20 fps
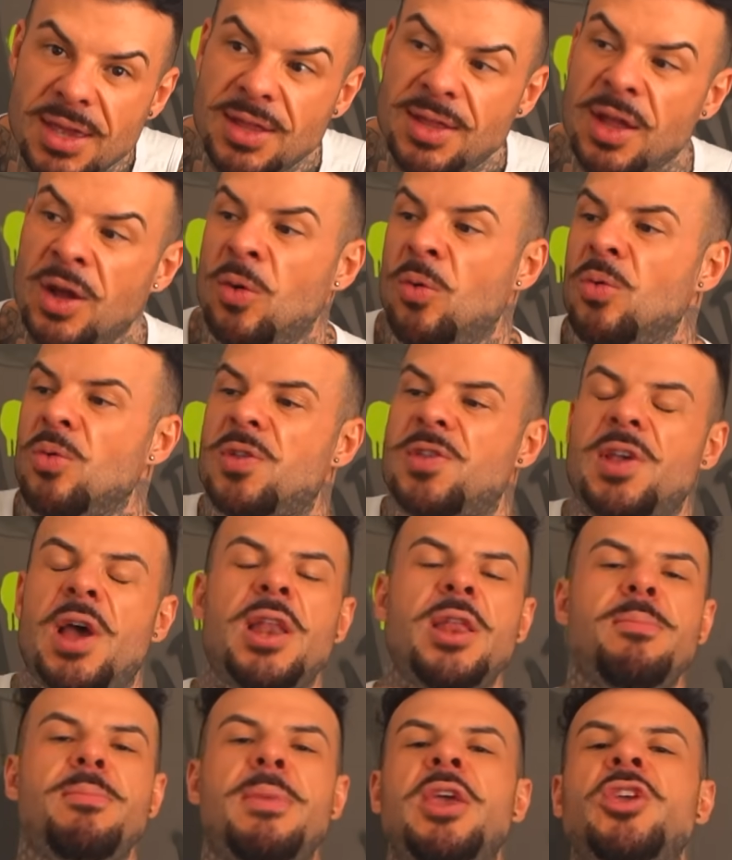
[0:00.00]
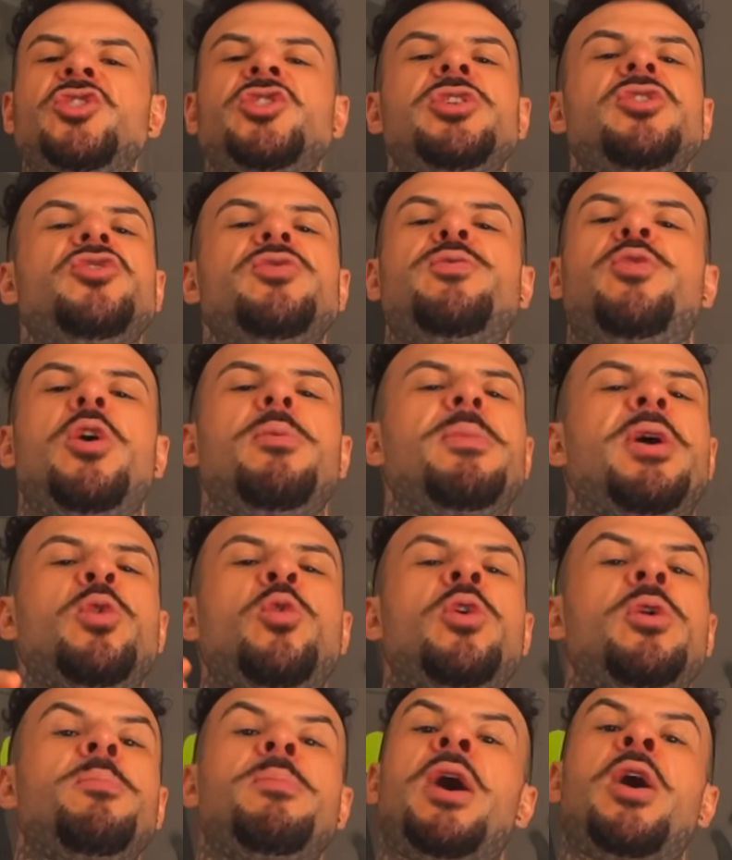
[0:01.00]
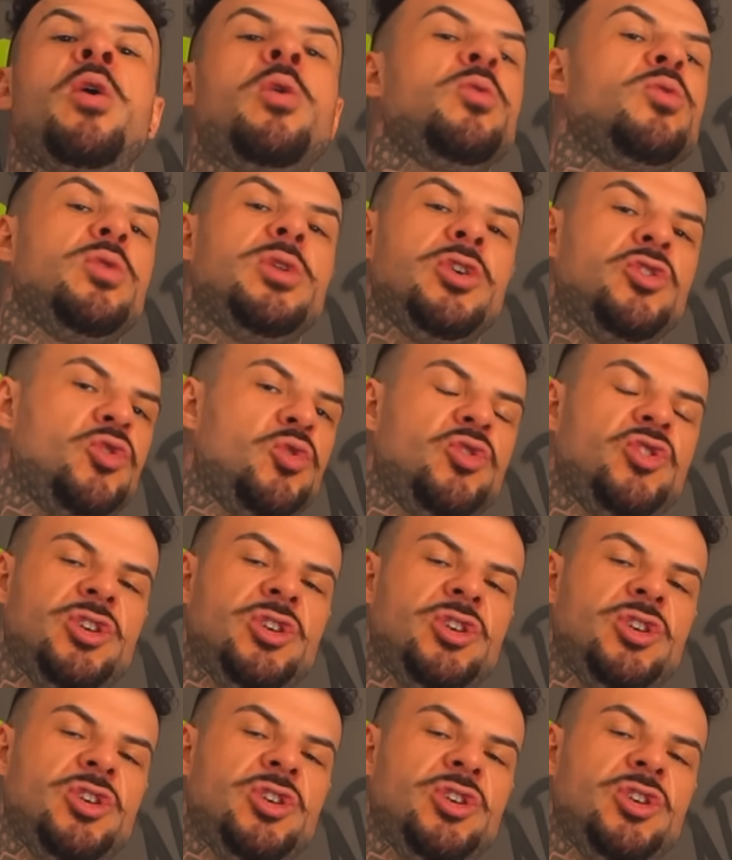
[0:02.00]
Então, se alimente de forma normal durante o